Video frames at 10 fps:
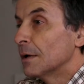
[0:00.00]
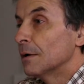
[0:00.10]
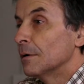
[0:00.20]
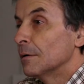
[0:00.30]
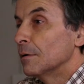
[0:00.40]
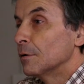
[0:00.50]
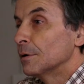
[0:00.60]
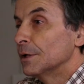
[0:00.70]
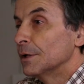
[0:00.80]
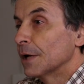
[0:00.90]
euh, lors
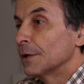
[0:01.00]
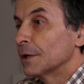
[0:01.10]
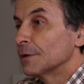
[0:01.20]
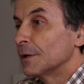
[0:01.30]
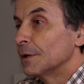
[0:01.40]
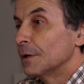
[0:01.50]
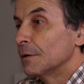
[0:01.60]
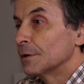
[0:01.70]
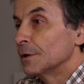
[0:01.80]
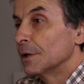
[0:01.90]
des dernières années,
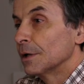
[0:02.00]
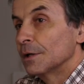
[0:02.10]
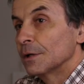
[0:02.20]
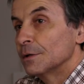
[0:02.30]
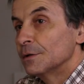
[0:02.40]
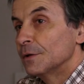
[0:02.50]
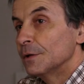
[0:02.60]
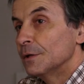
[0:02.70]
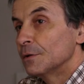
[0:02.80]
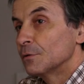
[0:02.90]
lors des dernières
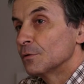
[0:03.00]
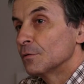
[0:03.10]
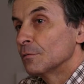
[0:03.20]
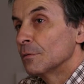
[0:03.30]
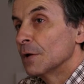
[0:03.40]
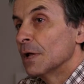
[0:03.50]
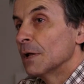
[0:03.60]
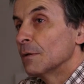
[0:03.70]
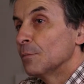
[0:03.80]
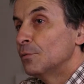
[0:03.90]
décennies, ce sont
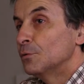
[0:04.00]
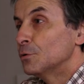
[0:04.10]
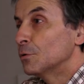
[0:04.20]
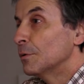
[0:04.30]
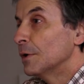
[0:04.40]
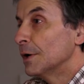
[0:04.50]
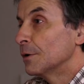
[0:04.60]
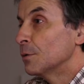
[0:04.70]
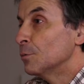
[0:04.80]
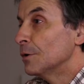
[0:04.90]
plutôt les
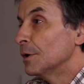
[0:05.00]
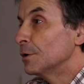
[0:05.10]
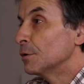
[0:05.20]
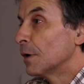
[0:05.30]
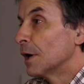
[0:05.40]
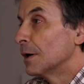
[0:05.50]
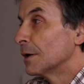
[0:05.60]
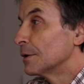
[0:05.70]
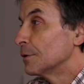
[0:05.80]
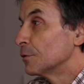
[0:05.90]
communes littorales
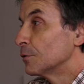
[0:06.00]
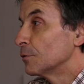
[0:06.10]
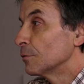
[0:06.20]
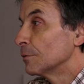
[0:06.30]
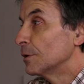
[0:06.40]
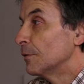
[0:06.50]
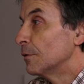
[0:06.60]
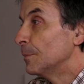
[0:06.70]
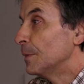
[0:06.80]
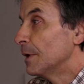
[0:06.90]
qui se sont
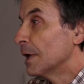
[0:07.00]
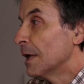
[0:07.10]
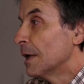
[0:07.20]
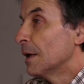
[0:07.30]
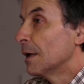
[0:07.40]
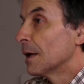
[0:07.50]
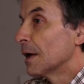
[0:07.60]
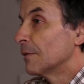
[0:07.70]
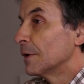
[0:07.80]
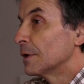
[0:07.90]
développées
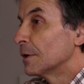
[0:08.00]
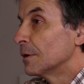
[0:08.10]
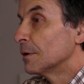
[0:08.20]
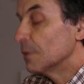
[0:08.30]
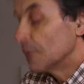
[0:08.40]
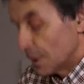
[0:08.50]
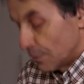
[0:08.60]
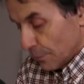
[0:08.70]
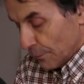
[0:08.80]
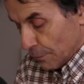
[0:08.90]
avec
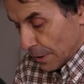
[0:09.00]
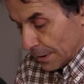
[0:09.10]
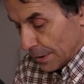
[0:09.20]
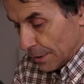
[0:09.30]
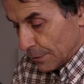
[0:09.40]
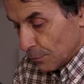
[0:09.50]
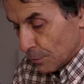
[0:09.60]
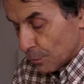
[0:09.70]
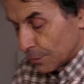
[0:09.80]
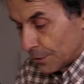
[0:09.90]
quelquefois des
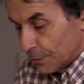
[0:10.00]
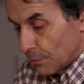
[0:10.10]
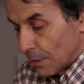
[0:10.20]
augmentations